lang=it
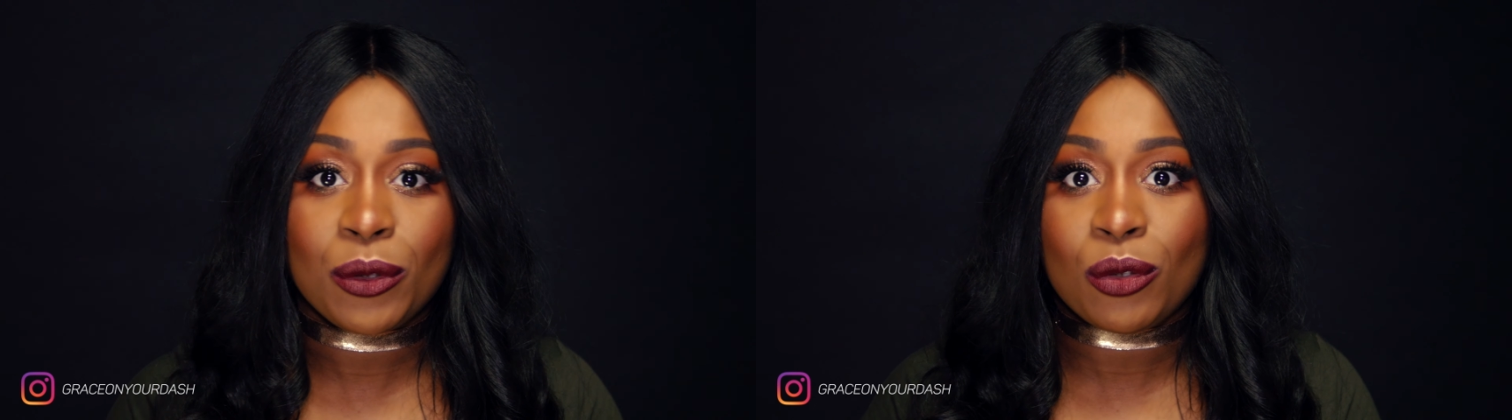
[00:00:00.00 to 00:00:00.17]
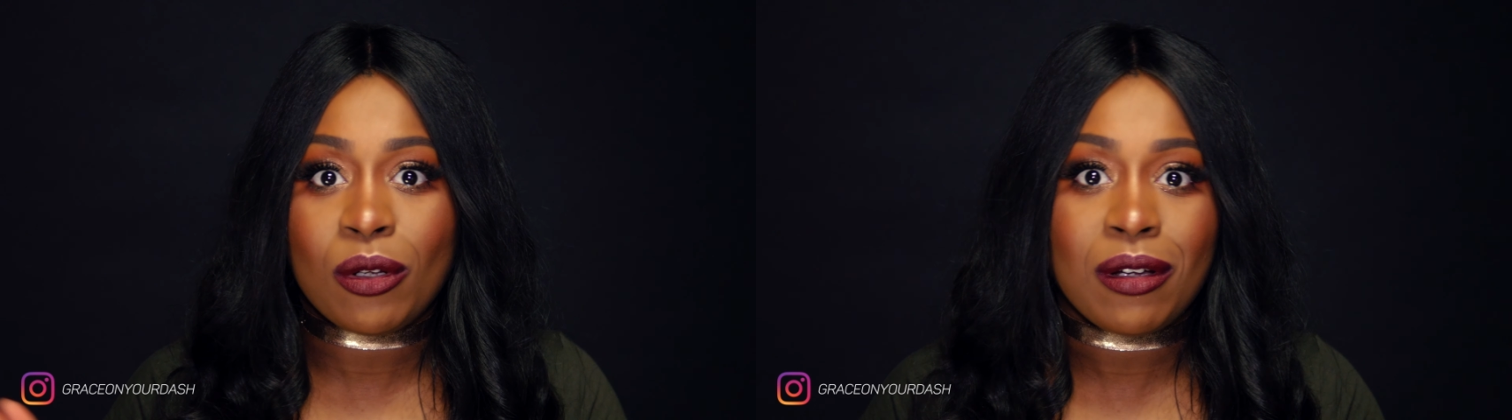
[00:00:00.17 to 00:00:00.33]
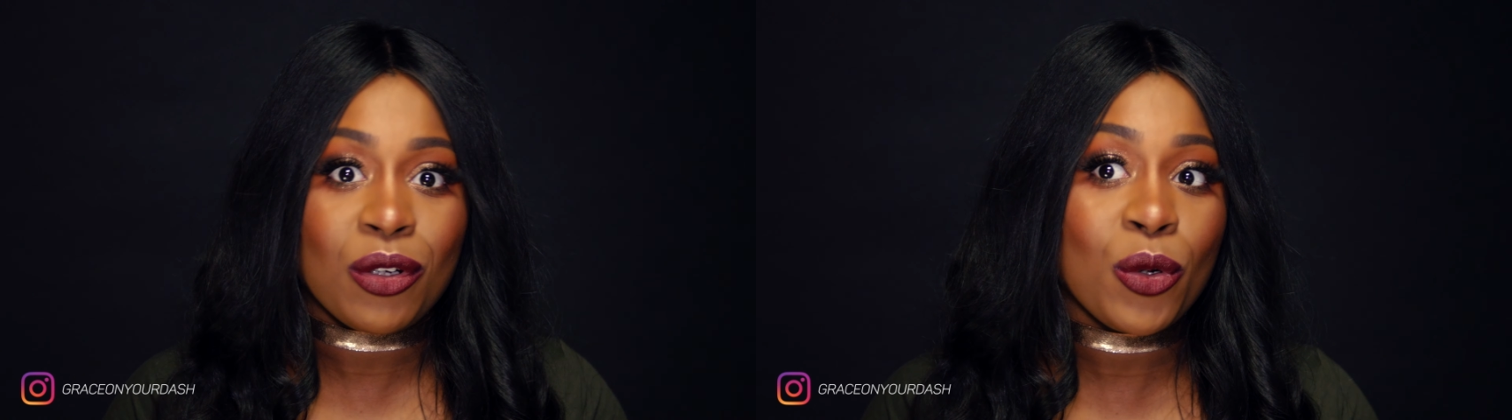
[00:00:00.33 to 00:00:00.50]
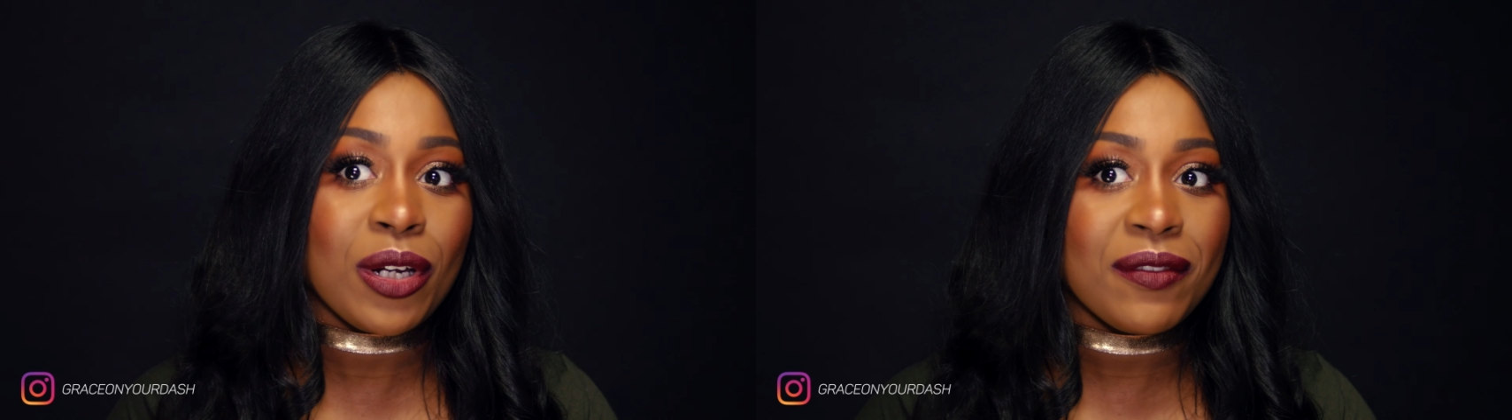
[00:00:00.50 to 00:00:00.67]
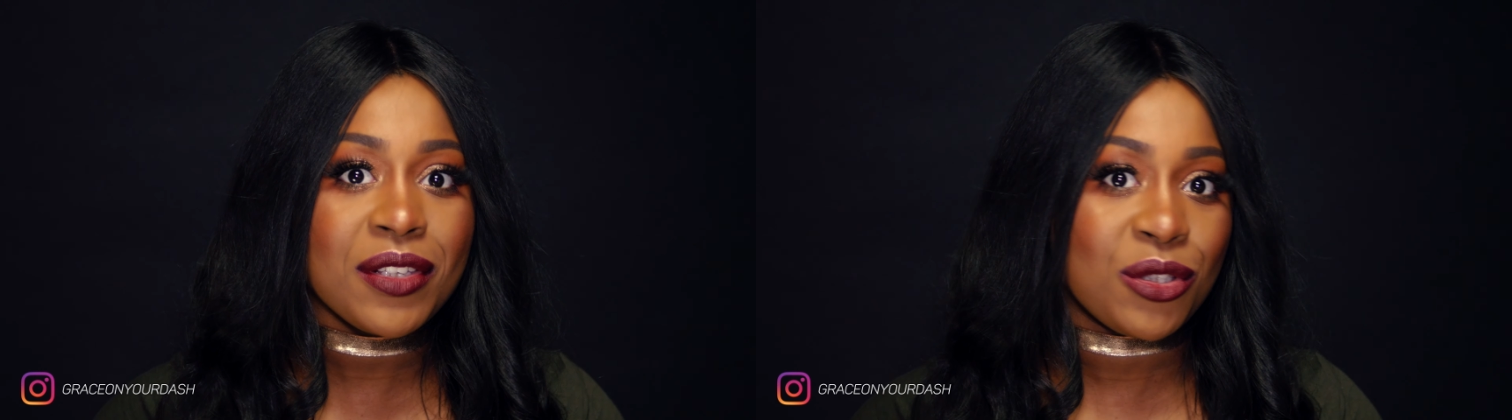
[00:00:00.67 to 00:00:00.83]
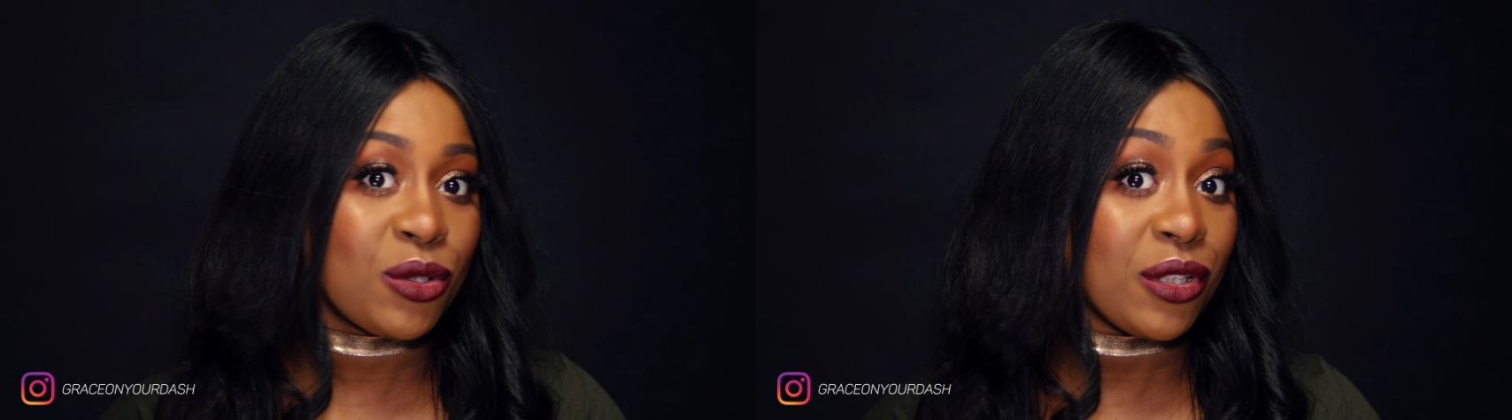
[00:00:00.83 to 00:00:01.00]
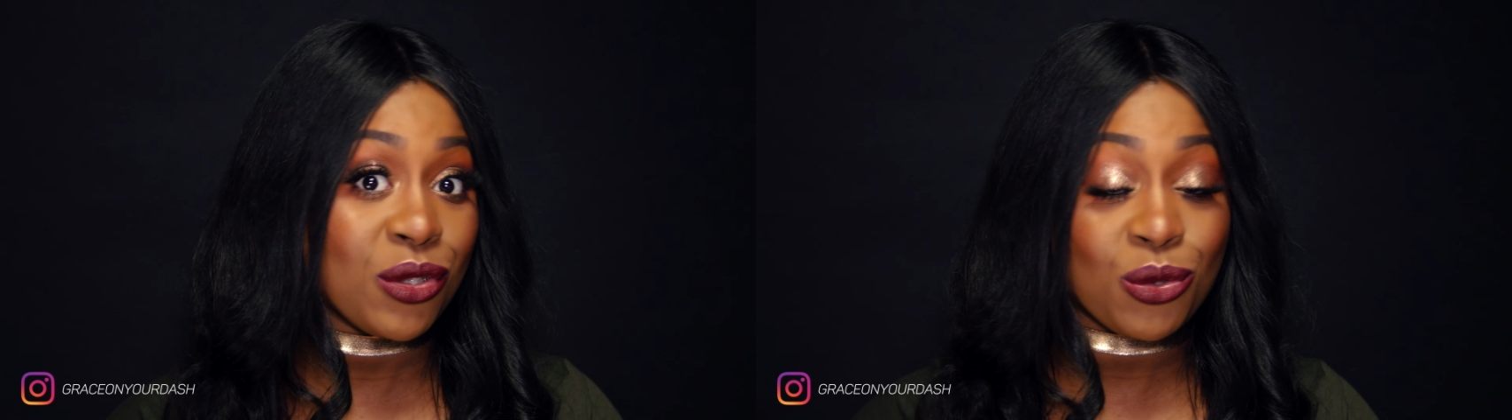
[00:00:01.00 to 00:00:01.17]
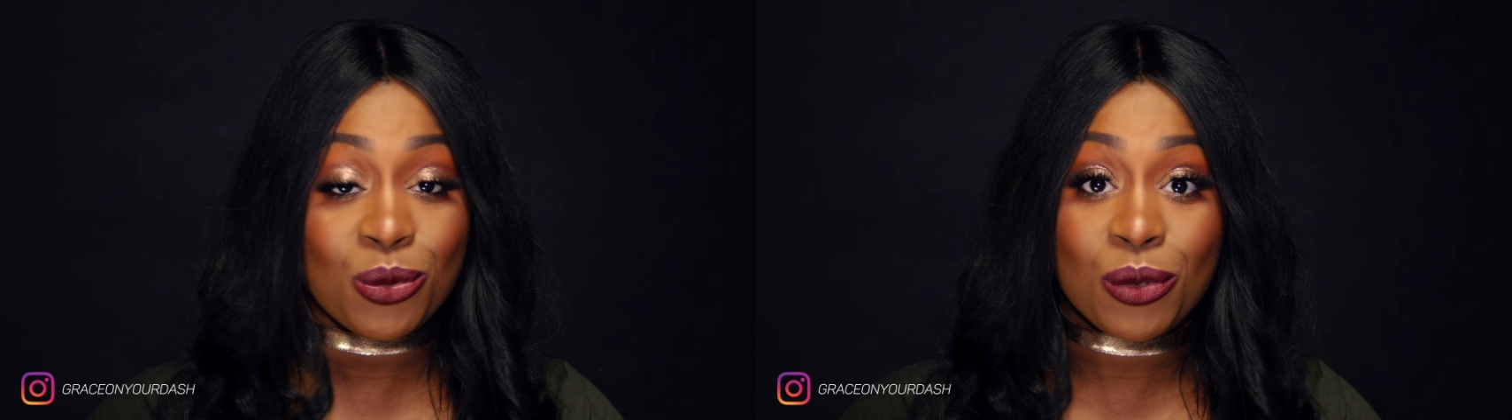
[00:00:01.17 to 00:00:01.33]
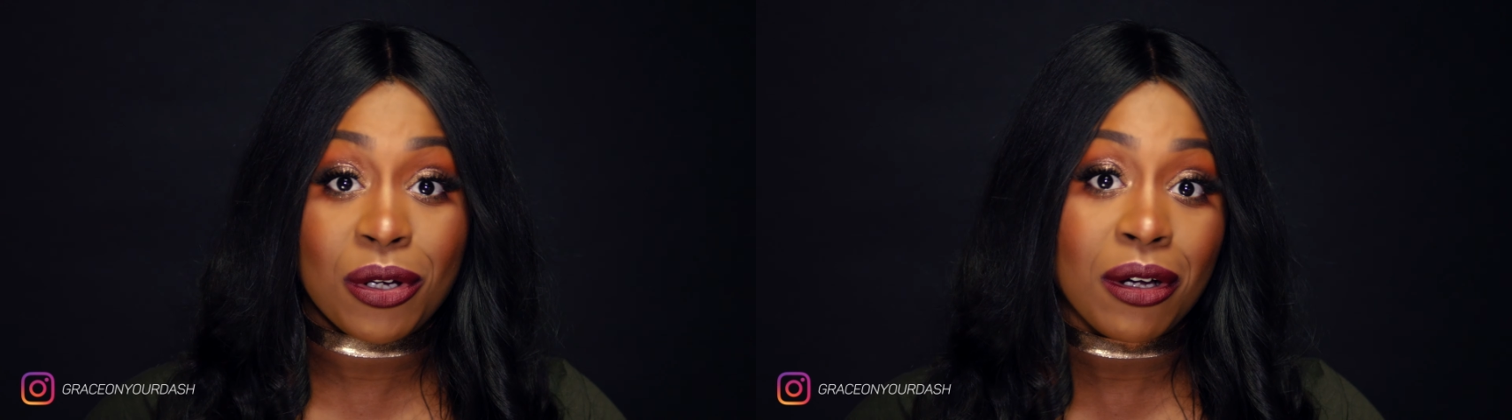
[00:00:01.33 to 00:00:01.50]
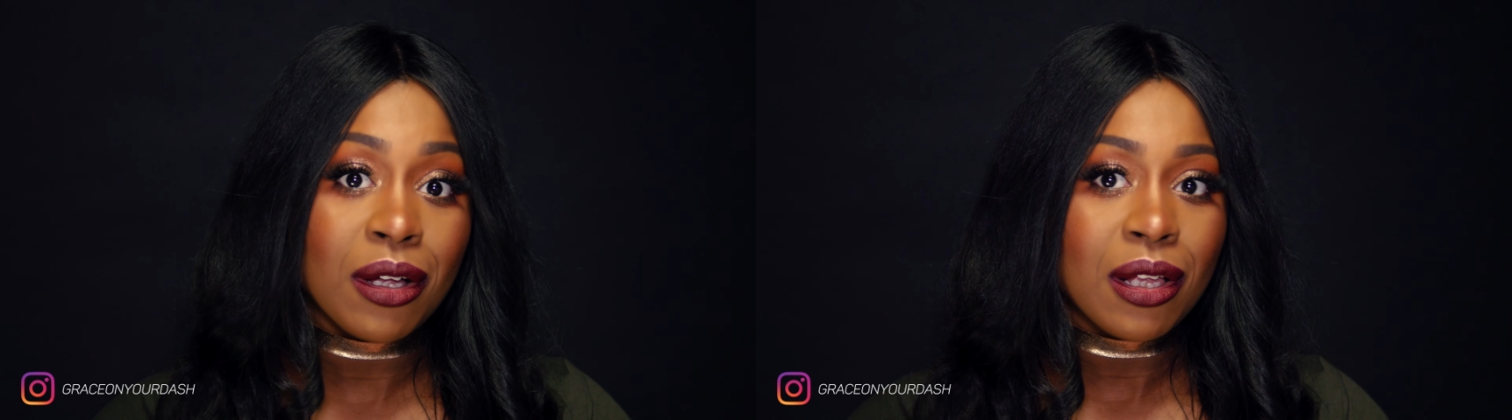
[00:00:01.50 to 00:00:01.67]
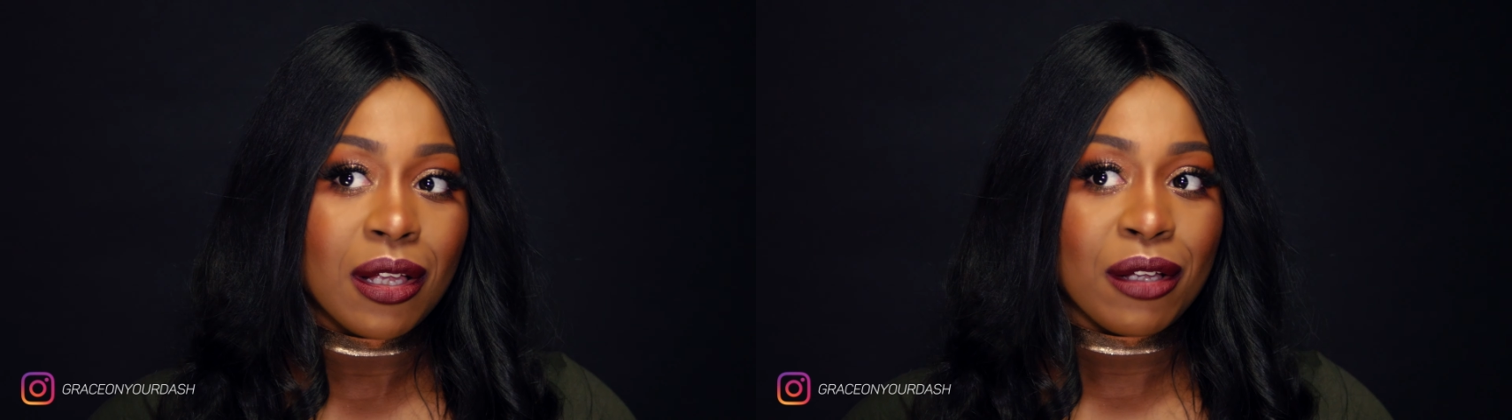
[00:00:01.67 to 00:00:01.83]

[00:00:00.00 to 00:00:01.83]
non ho ancora visto nessuno